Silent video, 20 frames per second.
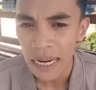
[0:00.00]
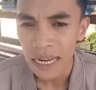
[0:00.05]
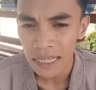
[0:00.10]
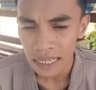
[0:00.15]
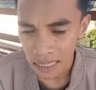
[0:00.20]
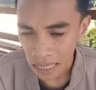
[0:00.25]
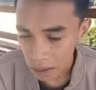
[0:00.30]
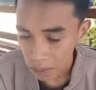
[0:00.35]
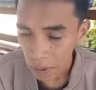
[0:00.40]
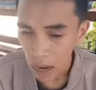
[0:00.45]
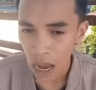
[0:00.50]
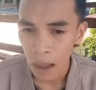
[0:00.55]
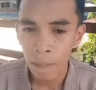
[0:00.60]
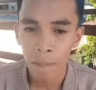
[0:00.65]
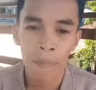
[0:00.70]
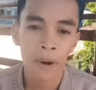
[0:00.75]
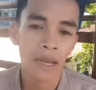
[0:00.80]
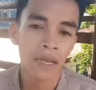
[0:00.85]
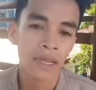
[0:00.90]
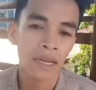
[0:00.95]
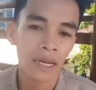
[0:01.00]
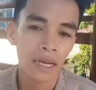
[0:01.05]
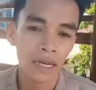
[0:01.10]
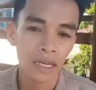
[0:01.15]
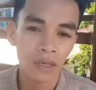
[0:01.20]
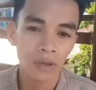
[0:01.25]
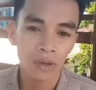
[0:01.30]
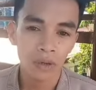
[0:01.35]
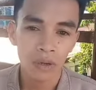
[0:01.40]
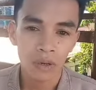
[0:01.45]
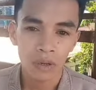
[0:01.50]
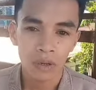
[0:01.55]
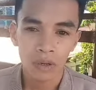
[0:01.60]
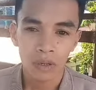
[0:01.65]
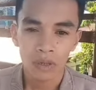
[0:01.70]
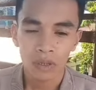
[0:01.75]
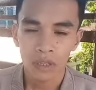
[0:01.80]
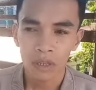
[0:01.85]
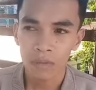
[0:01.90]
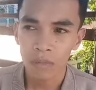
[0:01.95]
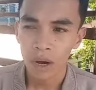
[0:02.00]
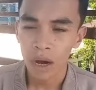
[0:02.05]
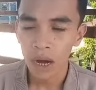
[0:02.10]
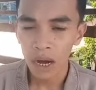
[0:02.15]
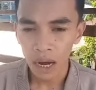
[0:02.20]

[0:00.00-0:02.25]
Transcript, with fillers: Nasa tamang apply na kayo. ba diba?